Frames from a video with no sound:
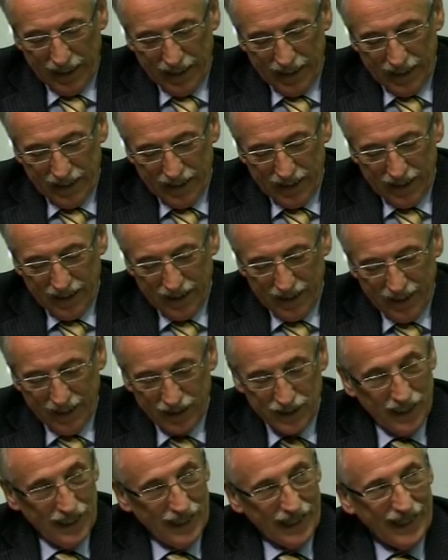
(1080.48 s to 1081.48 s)
e la,
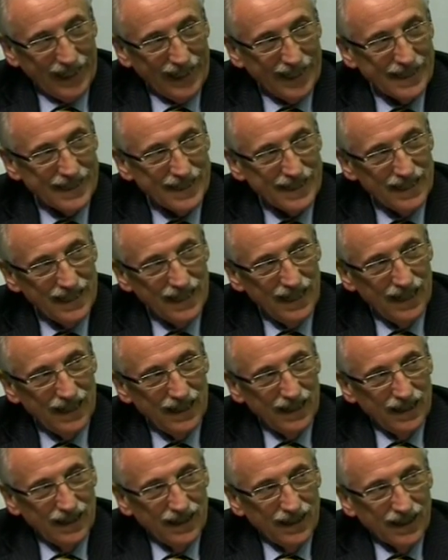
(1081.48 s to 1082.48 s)
la, garanzia
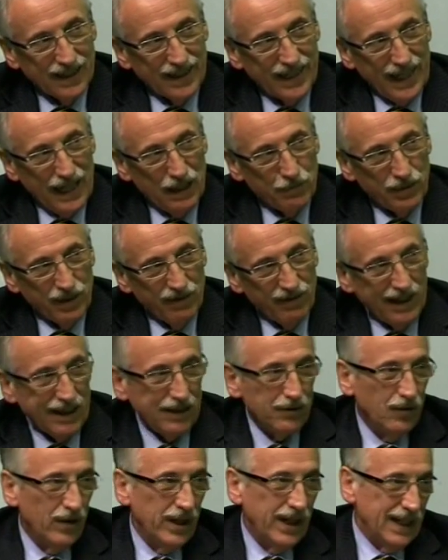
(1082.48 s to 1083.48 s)
che ha il
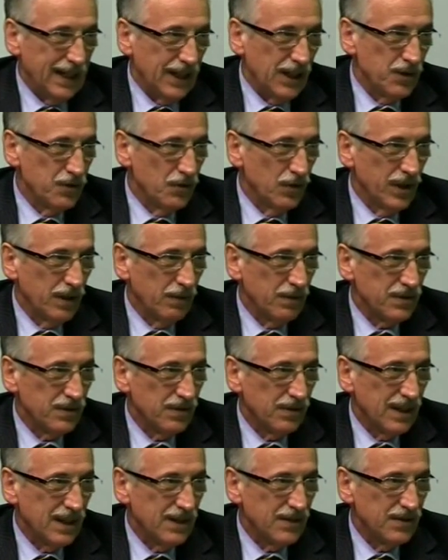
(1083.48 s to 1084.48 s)
privato è la regione in questo caso.